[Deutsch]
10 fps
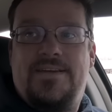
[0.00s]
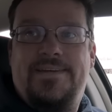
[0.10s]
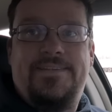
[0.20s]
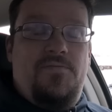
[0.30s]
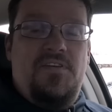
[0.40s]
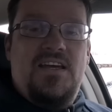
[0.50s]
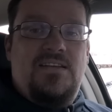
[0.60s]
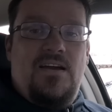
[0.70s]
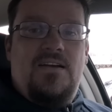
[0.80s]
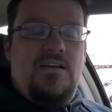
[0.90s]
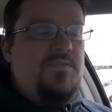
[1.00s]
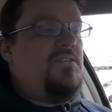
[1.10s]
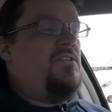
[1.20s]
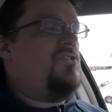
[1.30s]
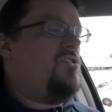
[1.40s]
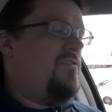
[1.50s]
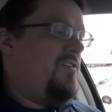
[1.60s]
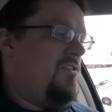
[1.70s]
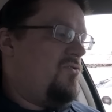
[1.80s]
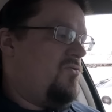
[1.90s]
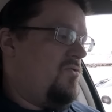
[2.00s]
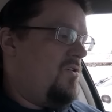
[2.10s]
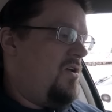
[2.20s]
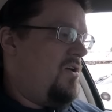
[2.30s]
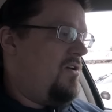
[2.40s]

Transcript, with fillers: Seit vier Tagen haben sie es nicht geschafft, den zu,